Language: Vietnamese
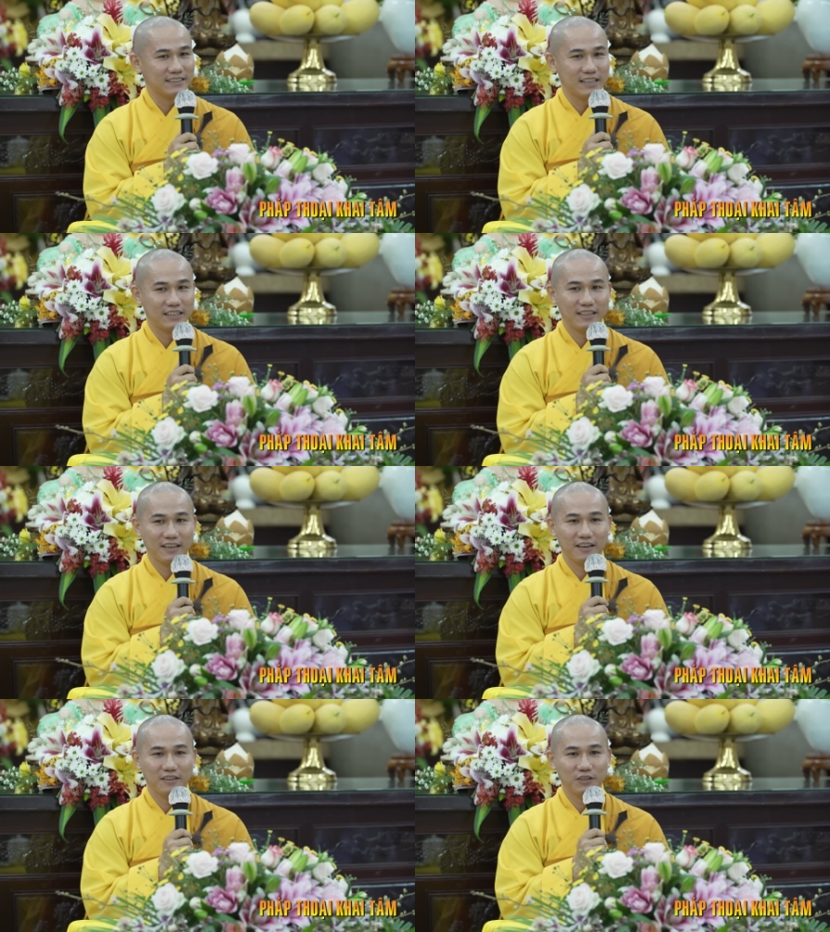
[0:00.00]
này,
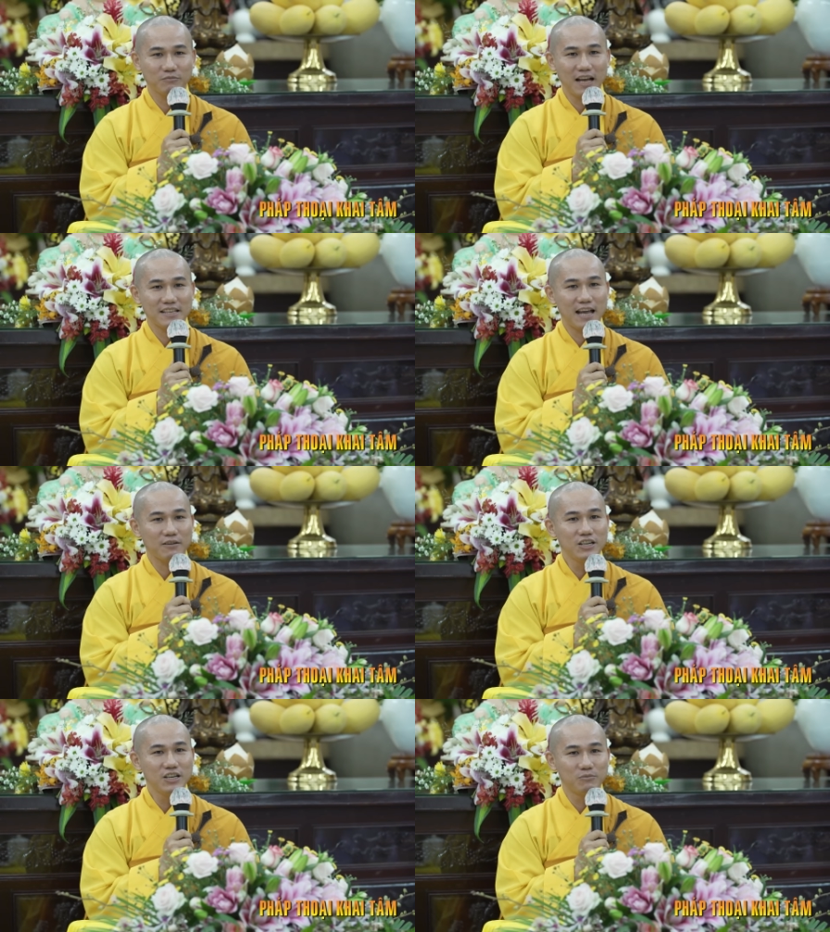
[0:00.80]
chúng ta
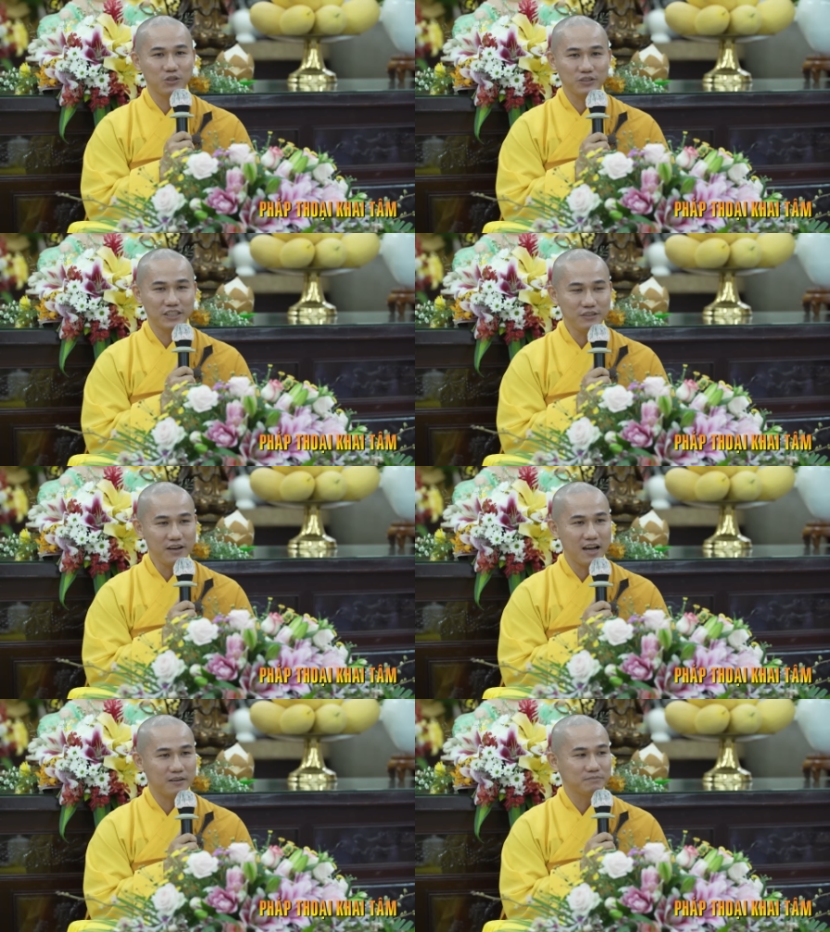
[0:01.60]
giao lưu một chút
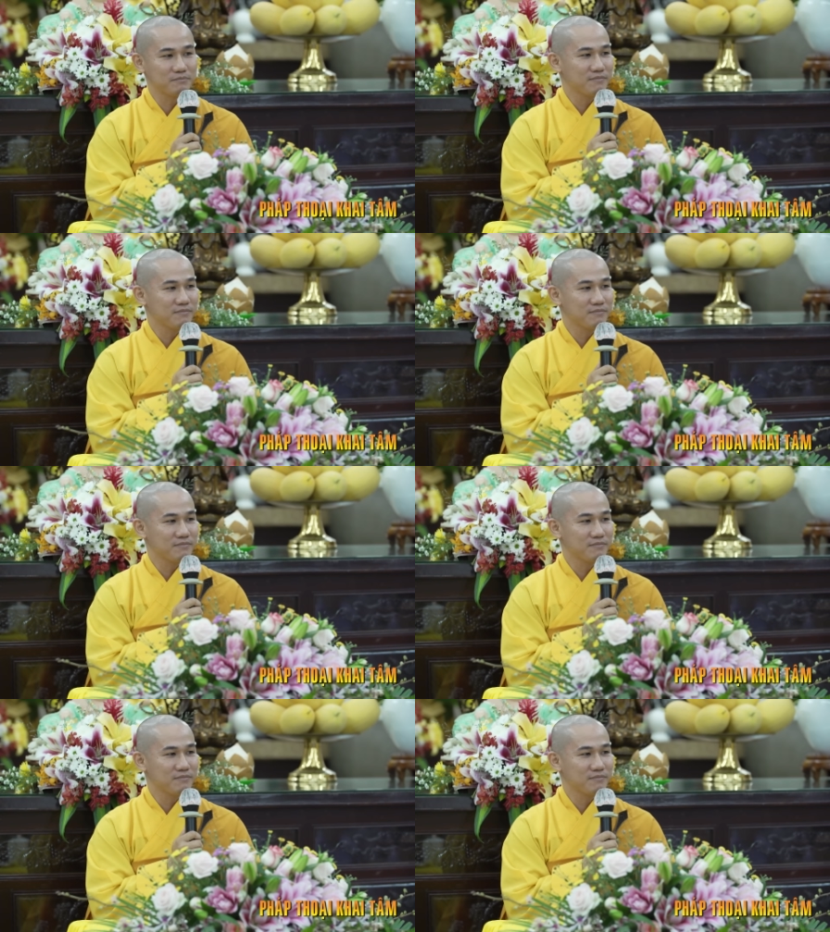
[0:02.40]
xíu ha.